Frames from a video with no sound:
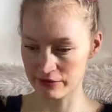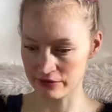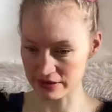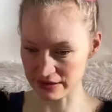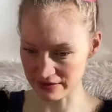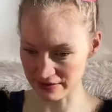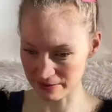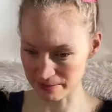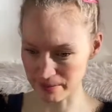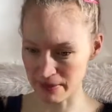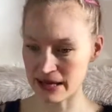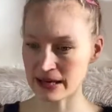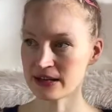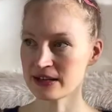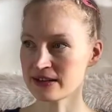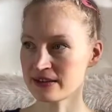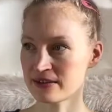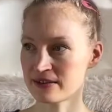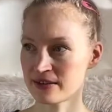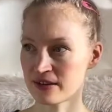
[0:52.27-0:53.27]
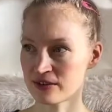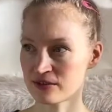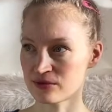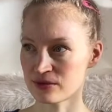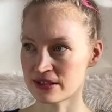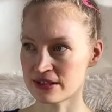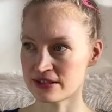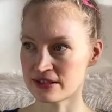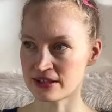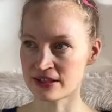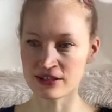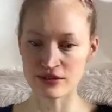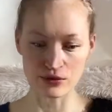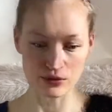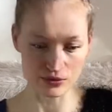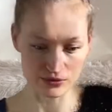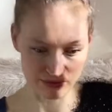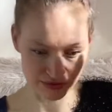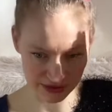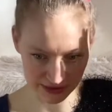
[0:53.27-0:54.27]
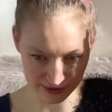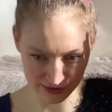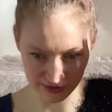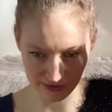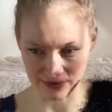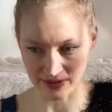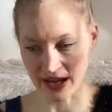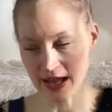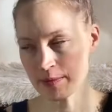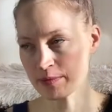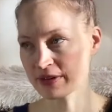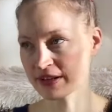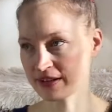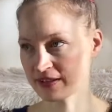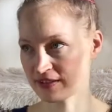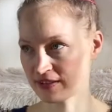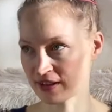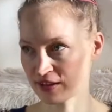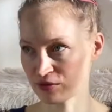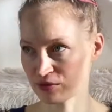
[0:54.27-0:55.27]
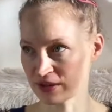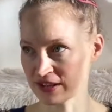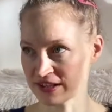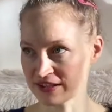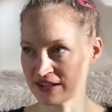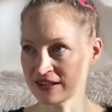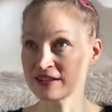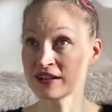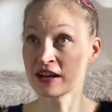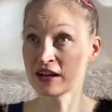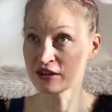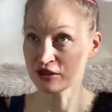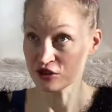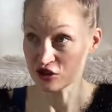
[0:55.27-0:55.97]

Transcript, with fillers: wie ist männliche Sexualität und wie ist weibliche Sexualität